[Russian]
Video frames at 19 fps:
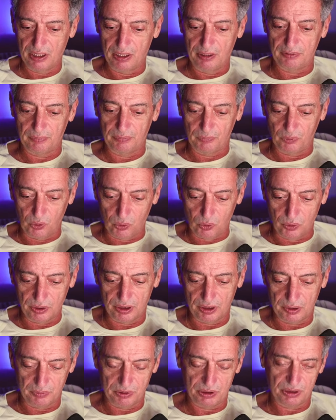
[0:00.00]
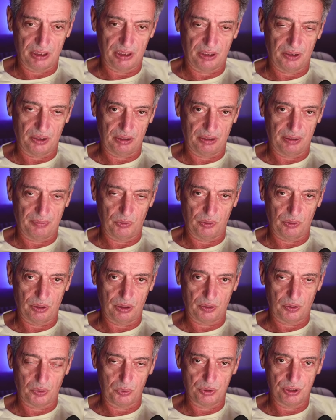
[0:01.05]
во многих местах намного
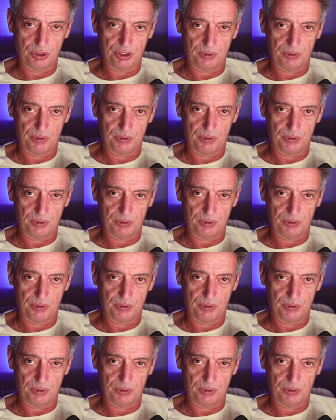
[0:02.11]
круче,